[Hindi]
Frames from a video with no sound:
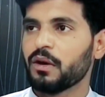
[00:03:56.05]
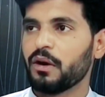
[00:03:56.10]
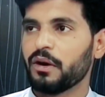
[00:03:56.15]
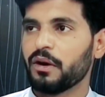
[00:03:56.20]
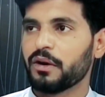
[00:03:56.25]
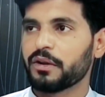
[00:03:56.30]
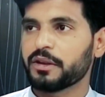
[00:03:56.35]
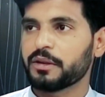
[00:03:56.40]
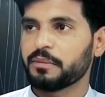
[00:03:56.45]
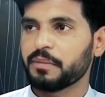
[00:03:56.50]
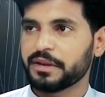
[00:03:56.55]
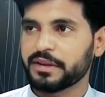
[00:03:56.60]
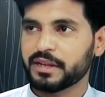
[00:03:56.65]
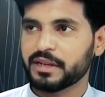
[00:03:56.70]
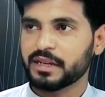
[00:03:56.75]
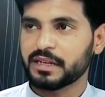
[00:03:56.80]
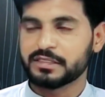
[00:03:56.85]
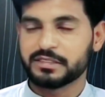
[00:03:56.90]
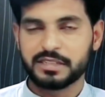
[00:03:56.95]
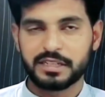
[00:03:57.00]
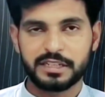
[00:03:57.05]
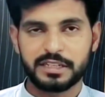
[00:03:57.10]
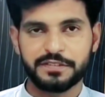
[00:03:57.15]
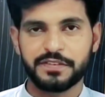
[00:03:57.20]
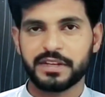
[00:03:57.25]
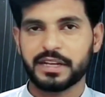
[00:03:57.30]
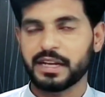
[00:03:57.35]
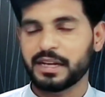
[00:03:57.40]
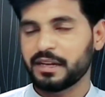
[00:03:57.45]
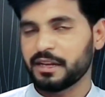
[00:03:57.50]
और मेट्रिक का
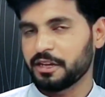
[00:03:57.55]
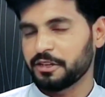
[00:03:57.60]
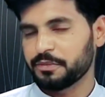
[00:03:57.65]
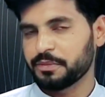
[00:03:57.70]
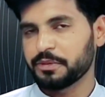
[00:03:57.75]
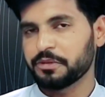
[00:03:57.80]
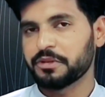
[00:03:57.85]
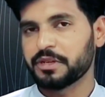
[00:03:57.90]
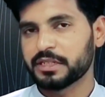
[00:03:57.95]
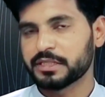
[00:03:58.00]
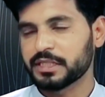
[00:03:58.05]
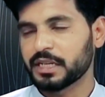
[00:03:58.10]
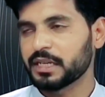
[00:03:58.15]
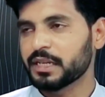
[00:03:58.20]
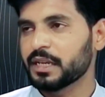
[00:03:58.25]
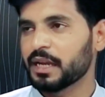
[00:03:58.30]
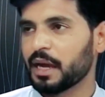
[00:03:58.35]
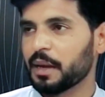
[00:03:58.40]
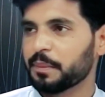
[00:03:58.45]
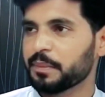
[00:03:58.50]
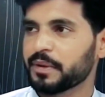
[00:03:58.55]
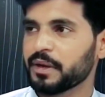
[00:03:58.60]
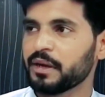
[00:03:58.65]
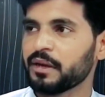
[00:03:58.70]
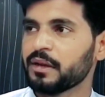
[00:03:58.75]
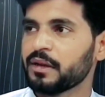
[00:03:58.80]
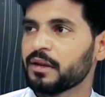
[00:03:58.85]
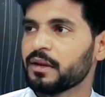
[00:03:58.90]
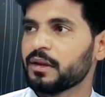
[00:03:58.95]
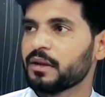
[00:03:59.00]
सर्टिफिकेट लाजमी होना चाहिए आपका
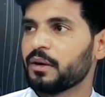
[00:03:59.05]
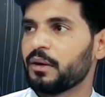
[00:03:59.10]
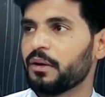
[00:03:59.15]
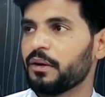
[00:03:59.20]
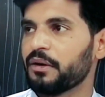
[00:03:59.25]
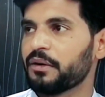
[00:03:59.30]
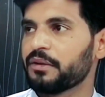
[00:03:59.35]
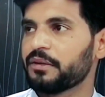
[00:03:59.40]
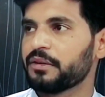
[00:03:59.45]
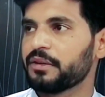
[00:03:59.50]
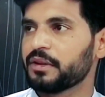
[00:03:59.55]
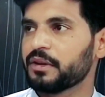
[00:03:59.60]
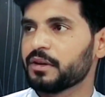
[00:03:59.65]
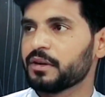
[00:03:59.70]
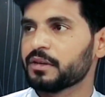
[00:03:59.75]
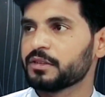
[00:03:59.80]
और